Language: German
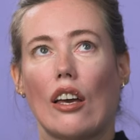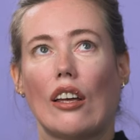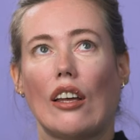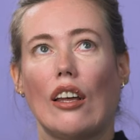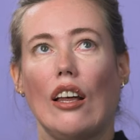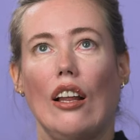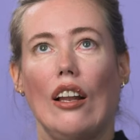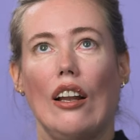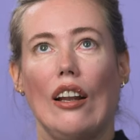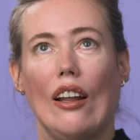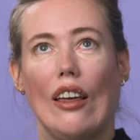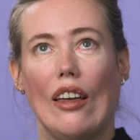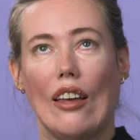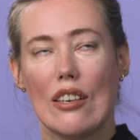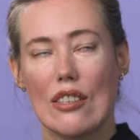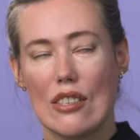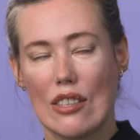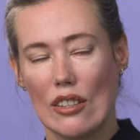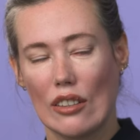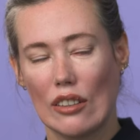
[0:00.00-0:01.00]

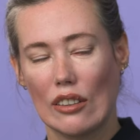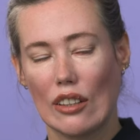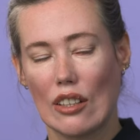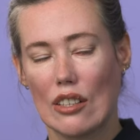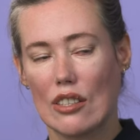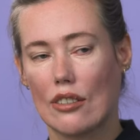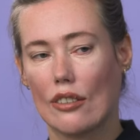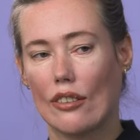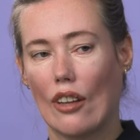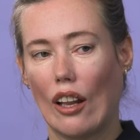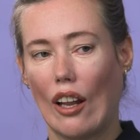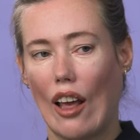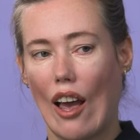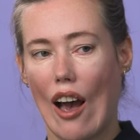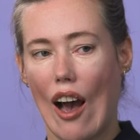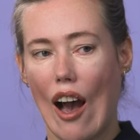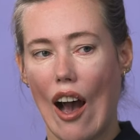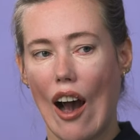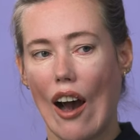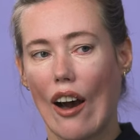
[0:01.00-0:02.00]
gelesen, dass du bei der
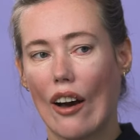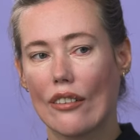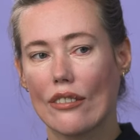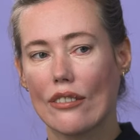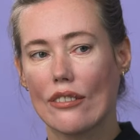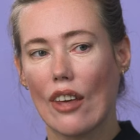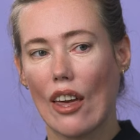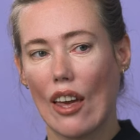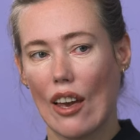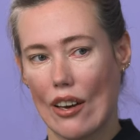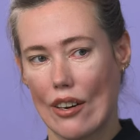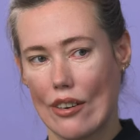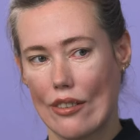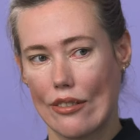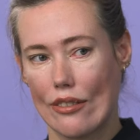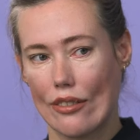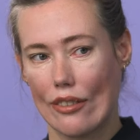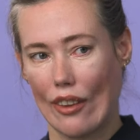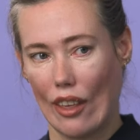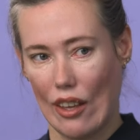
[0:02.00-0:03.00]
A-Wehr
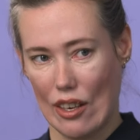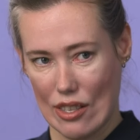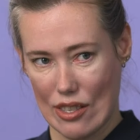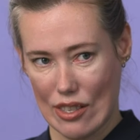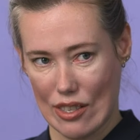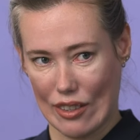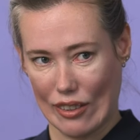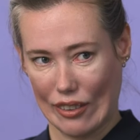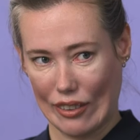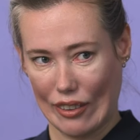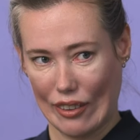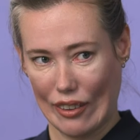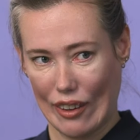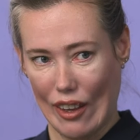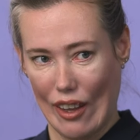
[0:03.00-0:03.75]
bist.